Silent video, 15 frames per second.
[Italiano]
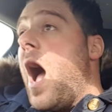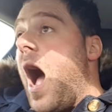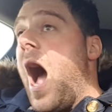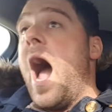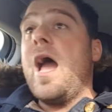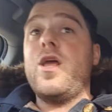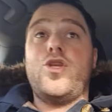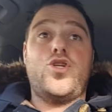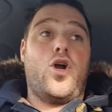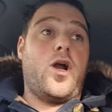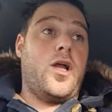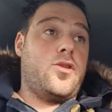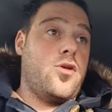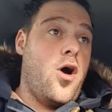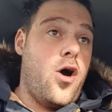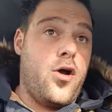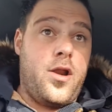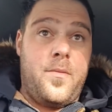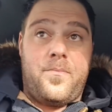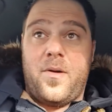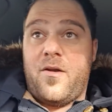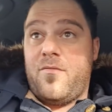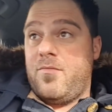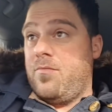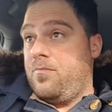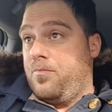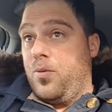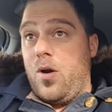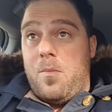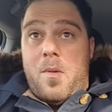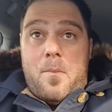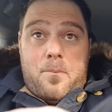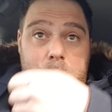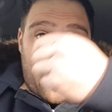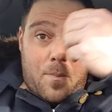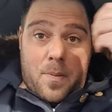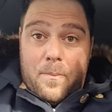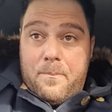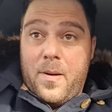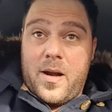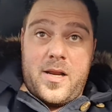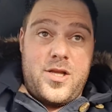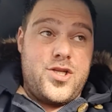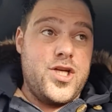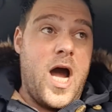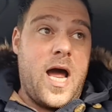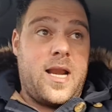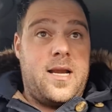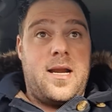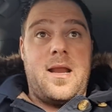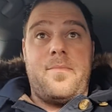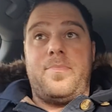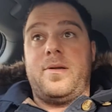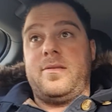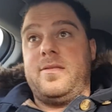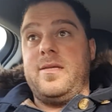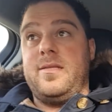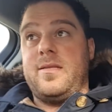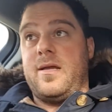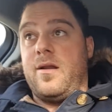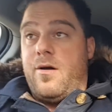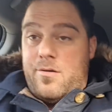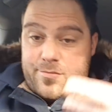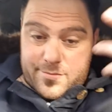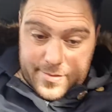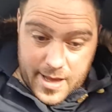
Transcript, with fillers: ai giocatori, per, pure, ma pure per pareggiarla una partita, no?